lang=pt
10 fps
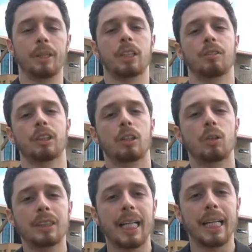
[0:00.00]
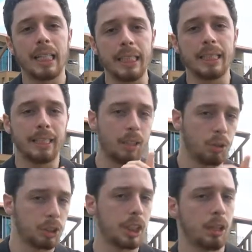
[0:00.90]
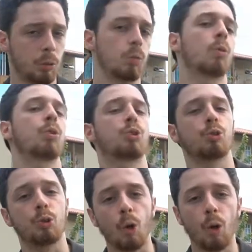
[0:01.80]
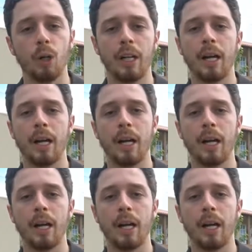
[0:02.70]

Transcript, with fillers: Então você consegue ali estar tá negociando com o construtor,